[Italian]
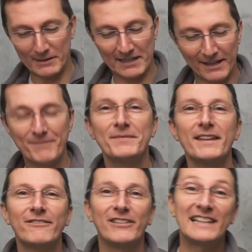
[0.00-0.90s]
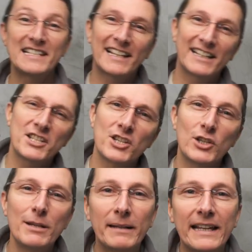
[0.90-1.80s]
questa fantastica
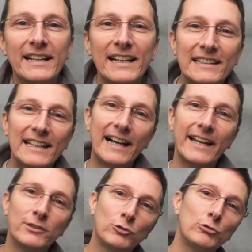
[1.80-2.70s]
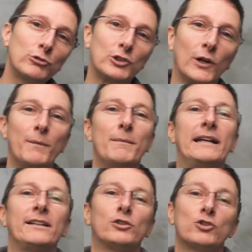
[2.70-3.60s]
recensione perché in realtà è tutto
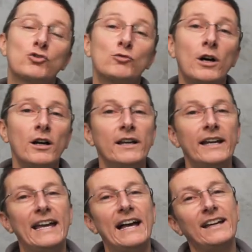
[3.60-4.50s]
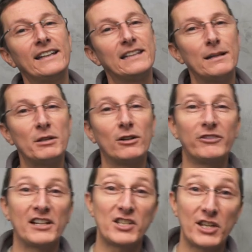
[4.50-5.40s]
merito suo e anche dell'amico
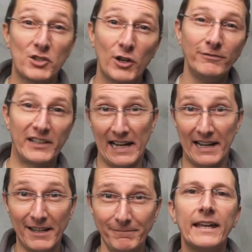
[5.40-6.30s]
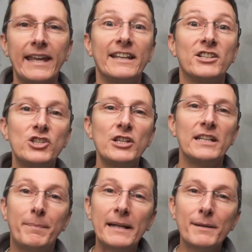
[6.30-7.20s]
Francesco Ferrara che ci
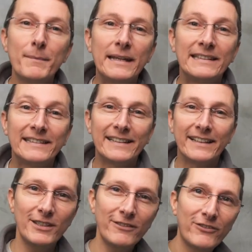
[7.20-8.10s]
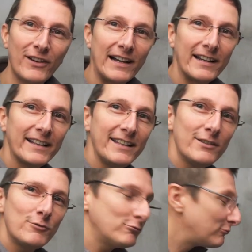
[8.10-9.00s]
permette di
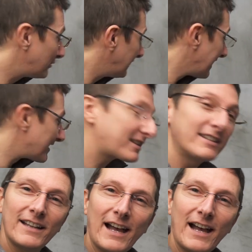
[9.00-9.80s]
fare un test